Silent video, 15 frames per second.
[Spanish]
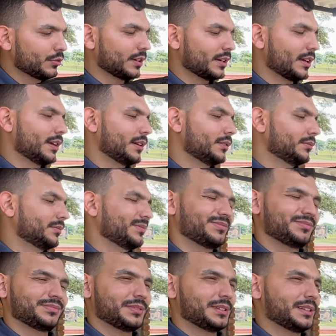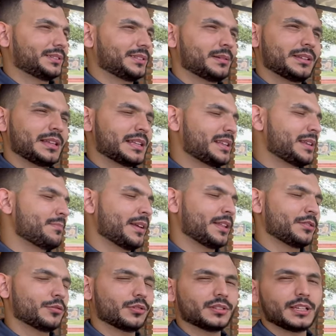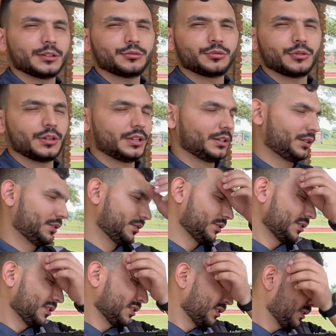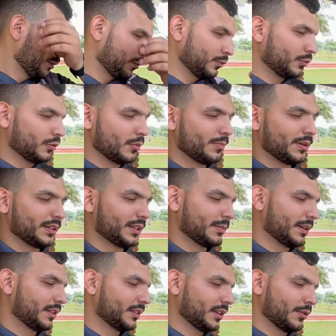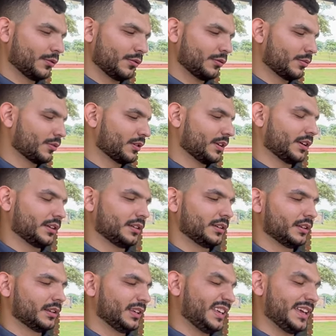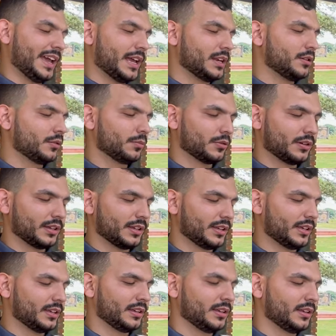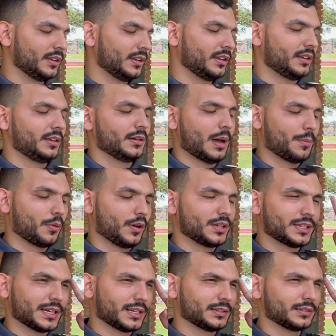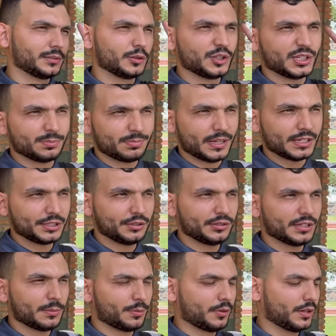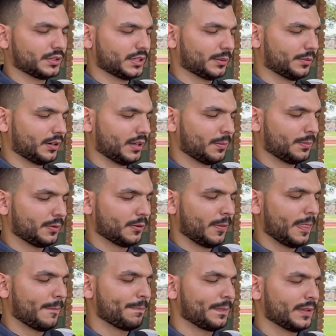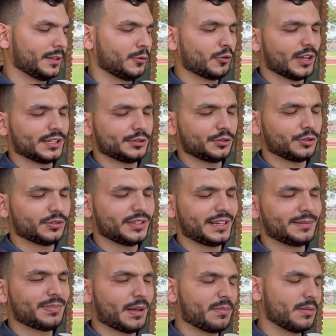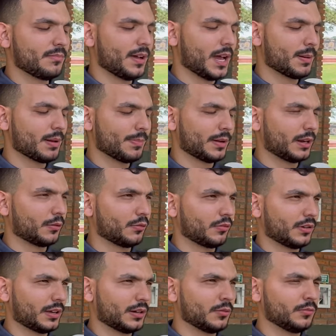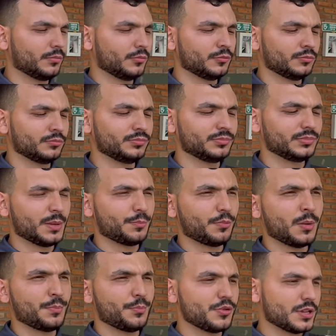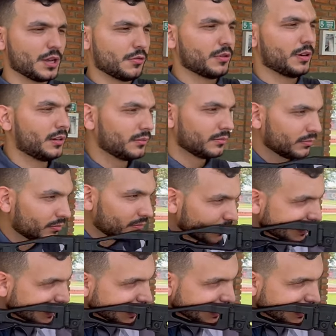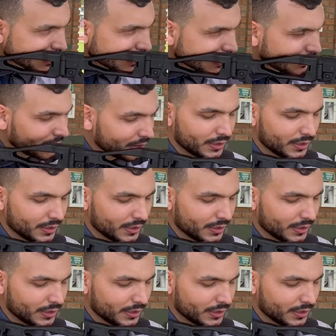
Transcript: acá, el, inventor de esto es un completamente loco porque, y genio, porque es que aprovechar los espacios y aprovechar, por ejemplo, los accesorios de la misma dama para colocarle un, un tipo de empuñadura, queda genial.